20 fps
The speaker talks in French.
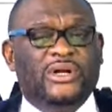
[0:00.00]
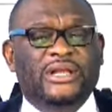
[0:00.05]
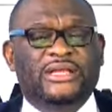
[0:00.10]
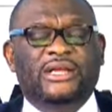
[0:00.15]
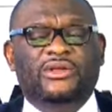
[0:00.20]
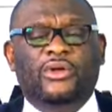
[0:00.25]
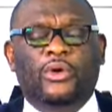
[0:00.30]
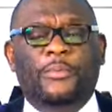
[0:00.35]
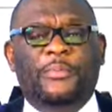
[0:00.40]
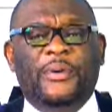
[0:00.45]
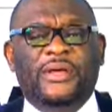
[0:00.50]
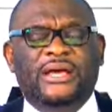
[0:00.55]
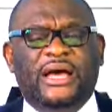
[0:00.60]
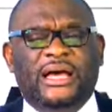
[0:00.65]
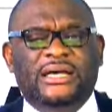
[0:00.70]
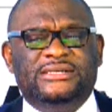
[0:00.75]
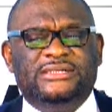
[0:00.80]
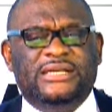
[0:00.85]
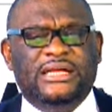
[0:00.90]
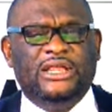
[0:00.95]
L'actualité dans le
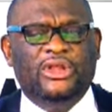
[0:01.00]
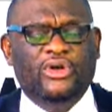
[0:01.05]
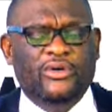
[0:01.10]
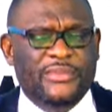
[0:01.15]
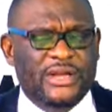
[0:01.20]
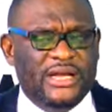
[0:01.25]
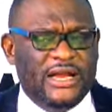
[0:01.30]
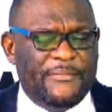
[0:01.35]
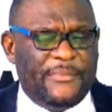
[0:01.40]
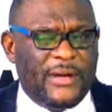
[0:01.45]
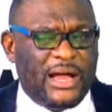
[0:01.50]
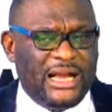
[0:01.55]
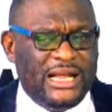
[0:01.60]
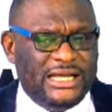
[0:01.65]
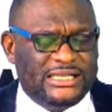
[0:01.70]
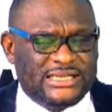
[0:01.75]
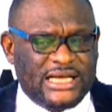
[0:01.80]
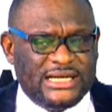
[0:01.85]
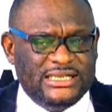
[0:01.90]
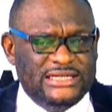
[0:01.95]
pays reste dominée
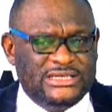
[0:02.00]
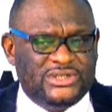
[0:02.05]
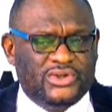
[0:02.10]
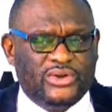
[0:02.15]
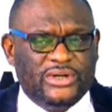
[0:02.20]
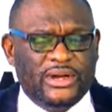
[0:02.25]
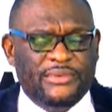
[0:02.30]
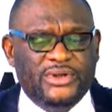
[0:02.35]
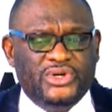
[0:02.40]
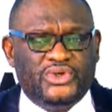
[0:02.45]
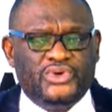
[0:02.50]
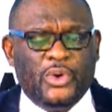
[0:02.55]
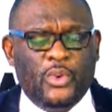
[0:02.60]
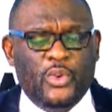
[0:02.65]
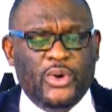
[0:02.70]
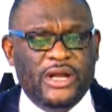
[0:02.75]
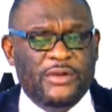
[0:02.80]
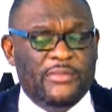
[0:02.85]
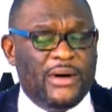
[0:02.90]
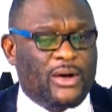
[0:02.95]
par l'extradition de M.
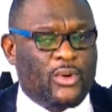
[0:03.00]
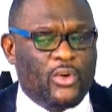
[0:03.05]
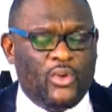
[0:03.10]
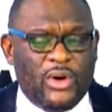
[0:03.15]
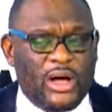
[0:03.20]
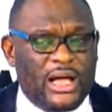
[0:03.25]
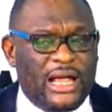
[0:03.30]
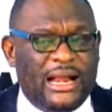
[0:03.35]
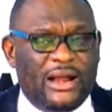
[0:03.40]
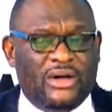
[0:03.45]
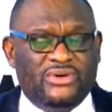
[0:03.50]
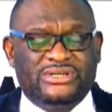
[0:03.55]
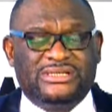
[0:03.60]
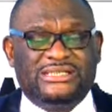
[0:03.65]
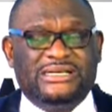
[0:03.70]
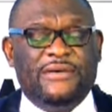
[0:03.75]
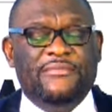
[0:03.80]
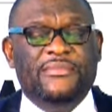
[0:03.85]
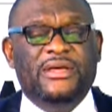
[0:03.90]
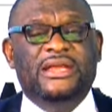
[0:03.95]
Willy Bakonga.
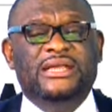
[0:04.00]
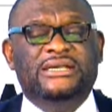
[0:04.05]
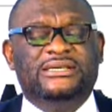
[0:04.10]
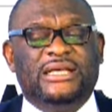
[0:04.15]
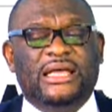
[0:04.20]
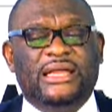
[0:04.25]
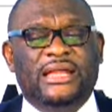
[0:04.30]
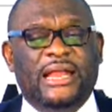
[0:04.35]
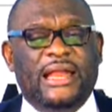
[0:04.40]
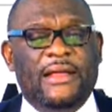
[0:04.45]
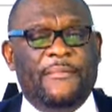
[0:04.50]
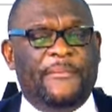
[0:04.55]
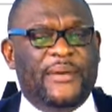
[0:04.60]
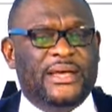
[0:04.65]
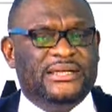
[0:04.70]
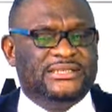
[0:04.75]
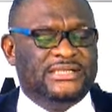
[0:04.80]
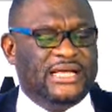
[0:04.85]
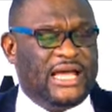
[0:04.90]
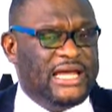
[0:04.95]
L'ancien ministre de
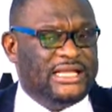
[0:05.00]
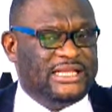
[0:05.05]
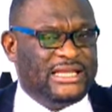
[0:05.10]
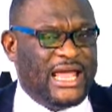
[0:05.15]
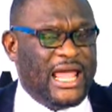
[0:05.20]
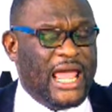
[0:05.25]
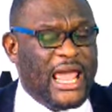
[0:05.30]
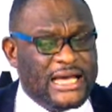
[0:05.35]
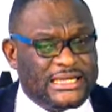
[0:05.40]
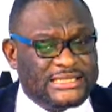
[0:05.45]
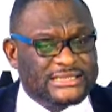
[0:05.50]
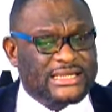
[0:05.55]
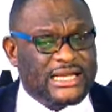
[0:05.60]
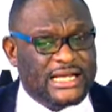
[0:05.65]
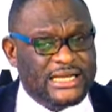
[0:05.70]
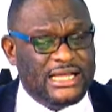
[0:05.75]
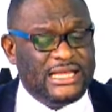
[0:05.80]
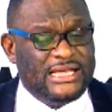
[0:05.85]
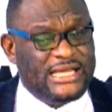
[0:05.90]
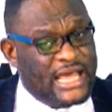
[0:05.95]
l'EPST a été
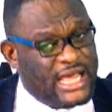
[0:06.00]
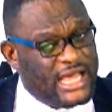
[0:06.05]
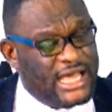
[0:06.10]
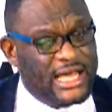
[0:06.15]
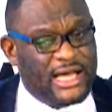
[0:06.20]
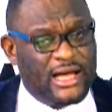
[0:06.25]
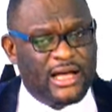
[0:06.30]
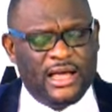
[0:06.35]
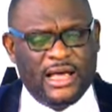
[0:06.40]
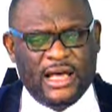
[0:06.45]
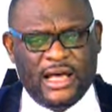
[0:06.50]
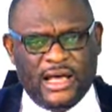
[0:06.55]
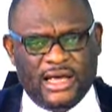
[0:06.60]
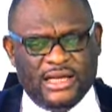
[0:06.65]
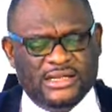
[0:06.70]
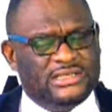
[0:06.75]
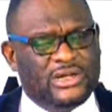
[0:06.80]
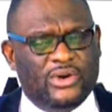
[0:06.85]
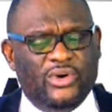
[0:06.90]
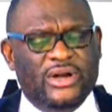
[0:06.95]
extradé hier.
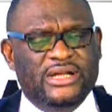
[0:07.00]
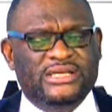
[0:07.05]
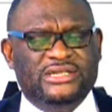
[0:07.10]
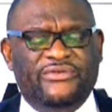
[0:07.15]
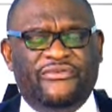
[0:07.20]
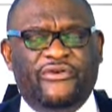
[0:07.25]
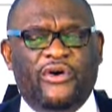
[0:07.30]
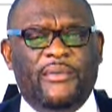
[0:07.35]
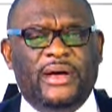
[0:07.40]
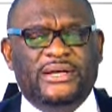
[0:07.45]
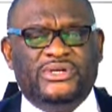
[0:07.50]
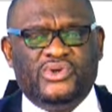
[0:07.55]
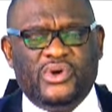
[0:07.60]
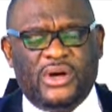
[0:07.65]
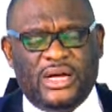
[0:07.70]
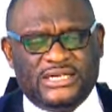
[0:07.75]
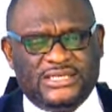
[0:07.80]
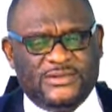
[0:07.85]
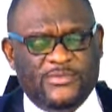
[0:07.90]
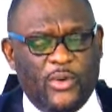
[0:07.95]
Selon les
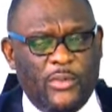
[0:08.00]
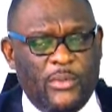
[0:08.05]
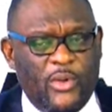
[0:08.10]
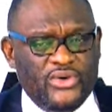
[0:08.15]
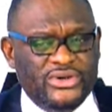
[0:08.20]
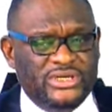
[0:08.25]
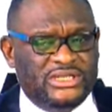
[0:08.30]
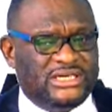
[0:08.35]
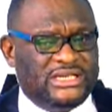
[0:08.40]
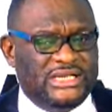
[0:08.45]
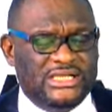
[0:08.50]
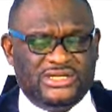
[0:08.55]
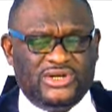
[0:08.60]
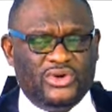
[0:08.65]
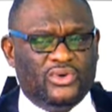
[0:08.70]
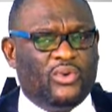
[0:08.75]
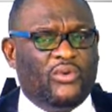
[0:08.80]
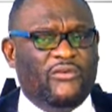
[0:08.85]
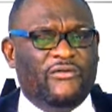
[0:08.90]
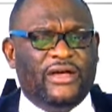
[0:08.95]
informations, à ce moment ici,
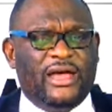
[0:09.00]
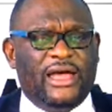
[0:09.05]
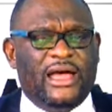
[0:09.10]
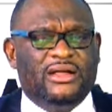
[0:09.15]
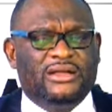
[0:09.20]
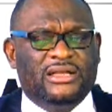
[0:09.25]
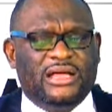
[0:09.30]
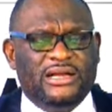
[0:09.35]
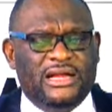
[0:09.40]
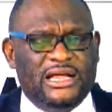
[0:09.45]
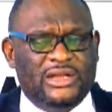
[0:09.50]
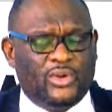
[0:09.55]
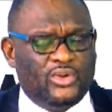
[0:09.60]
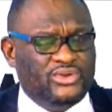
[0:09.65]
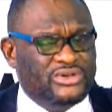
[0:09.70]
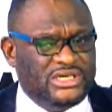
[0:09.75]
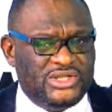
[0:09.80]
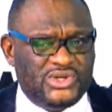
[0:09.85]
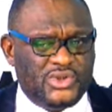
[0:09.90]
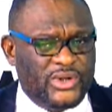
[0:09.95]
il se trouverait en train
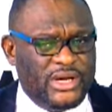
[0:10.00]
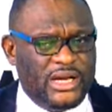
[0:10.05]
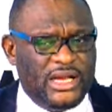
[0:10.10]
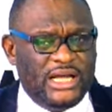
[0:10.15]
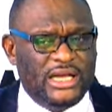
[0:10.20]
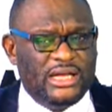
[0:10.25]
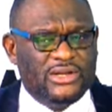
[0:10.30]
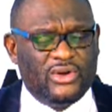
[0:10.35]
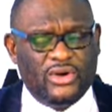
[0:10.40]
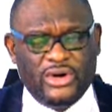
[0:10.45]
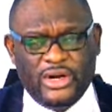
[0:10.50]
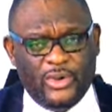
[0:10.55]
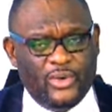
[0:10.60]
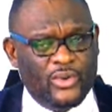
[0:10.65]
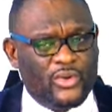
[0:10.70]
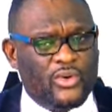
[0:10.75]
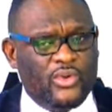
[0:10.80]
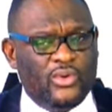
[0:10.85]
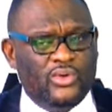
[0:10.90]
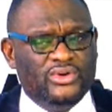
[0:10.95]
d'être auditionné dans
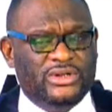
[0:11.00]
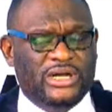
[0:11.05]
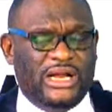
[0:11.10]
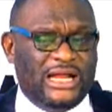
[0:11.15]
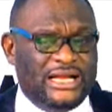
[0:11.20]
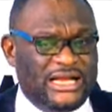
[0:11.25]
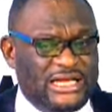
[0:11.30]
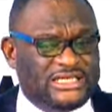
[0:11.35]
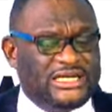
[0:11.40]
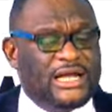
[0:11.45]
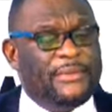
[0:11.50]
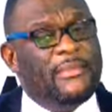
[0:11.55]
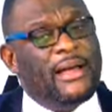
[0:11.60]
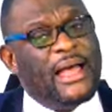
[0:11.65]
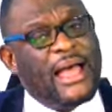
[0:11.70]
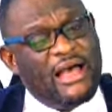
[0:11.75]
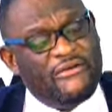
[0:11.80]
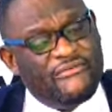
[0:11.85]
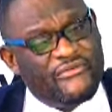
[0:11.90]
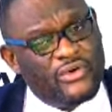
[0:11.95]
les locaux de la
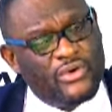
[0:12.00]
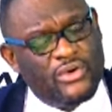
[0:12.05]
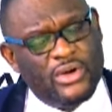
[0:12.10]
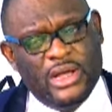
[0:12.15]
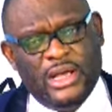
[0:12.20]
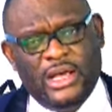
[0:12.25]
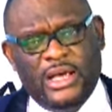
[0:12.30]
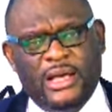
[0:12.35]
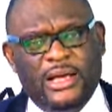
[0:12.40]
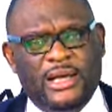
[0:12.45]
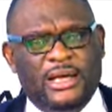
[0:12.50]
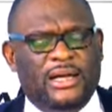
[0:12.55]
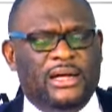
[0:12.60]
DGM avant